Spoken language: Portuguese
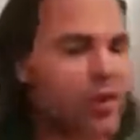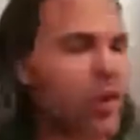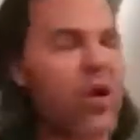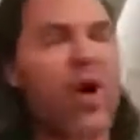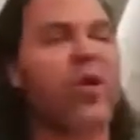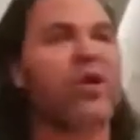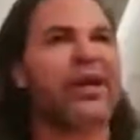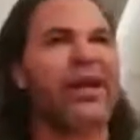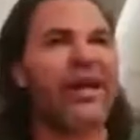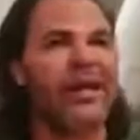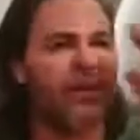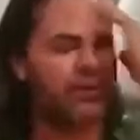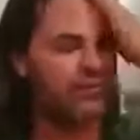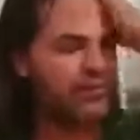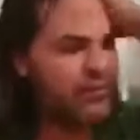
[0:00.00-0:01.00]
live com
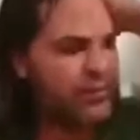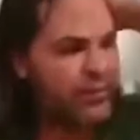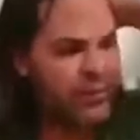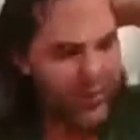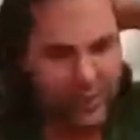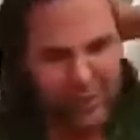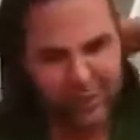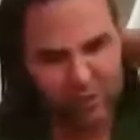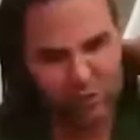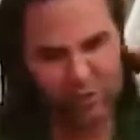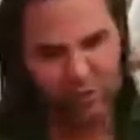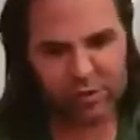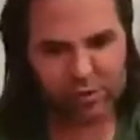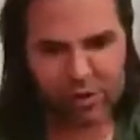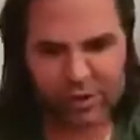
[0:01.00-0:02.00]
alguém, né,
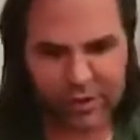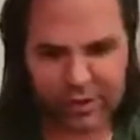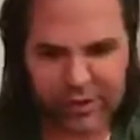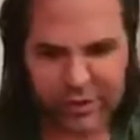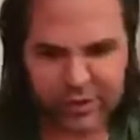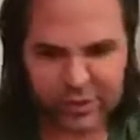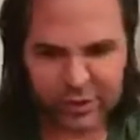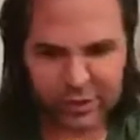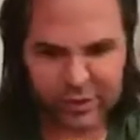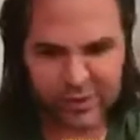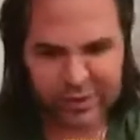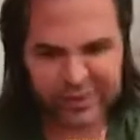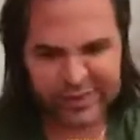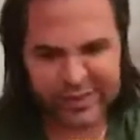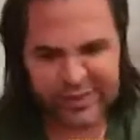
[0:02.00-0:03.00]
com qualquer outra
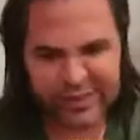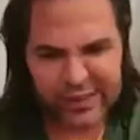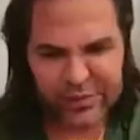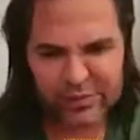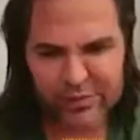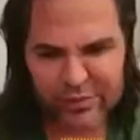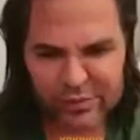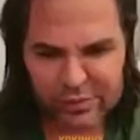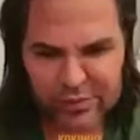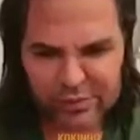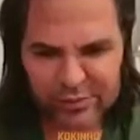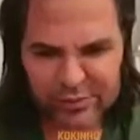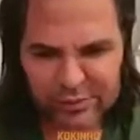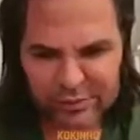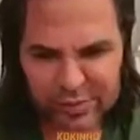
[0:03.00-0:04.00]
pessoa, vai ter
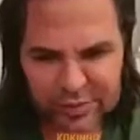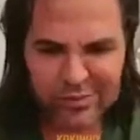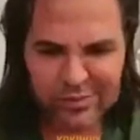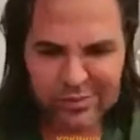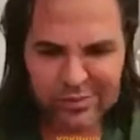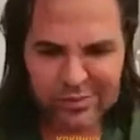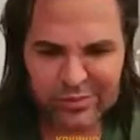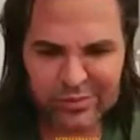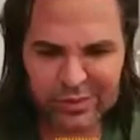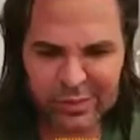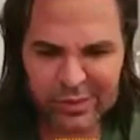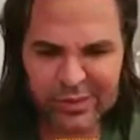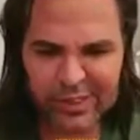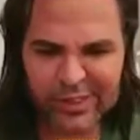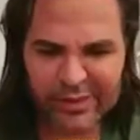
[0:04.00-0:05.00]
um, um
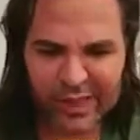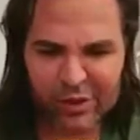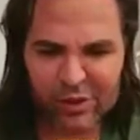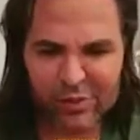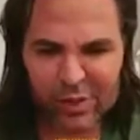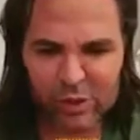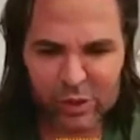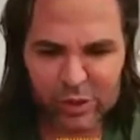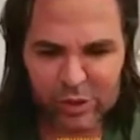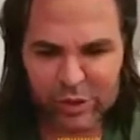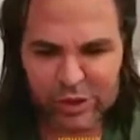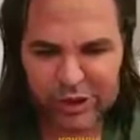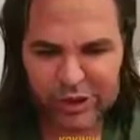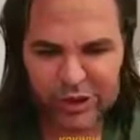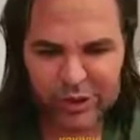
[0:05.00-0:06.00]
vou tentar arrumar um
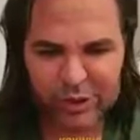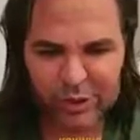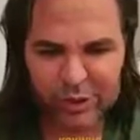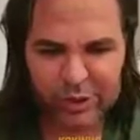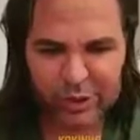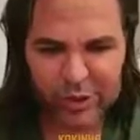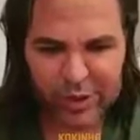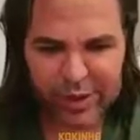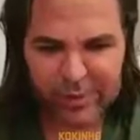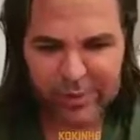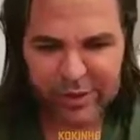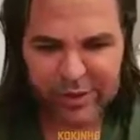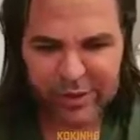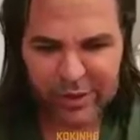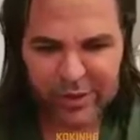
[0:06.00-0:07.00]
outro título, um outro
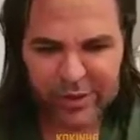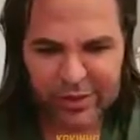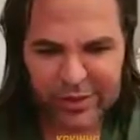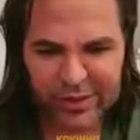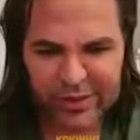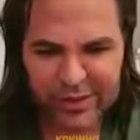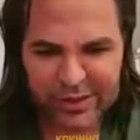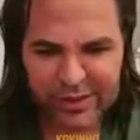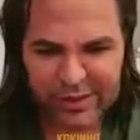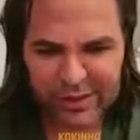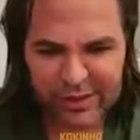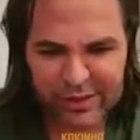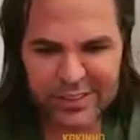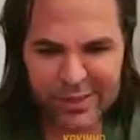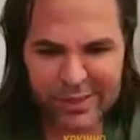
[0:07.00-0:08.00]
repertório, né?
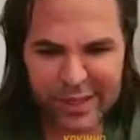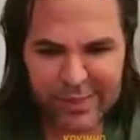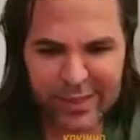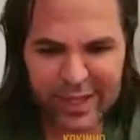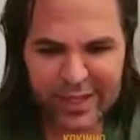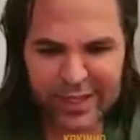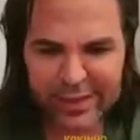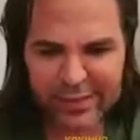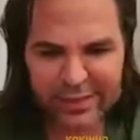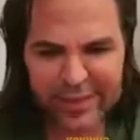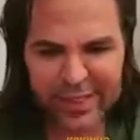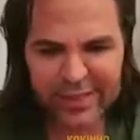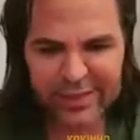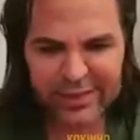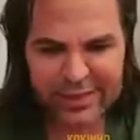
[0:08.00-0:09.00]
Mas não cabaré.
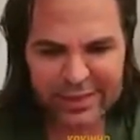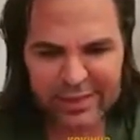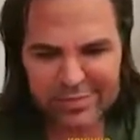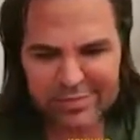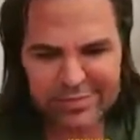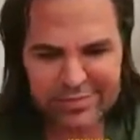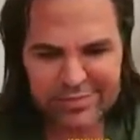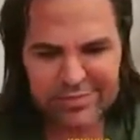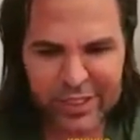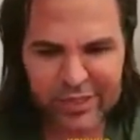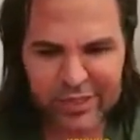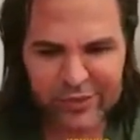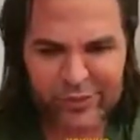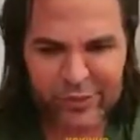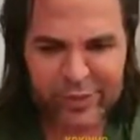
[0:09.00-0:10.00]
Mas eu
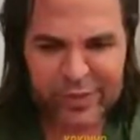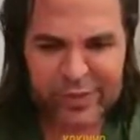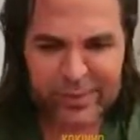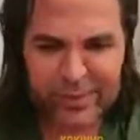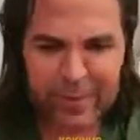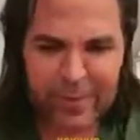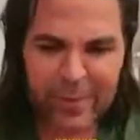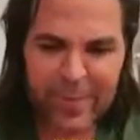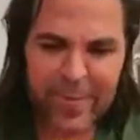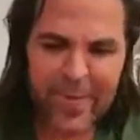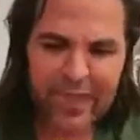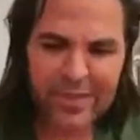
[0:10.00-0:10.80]
acho que foi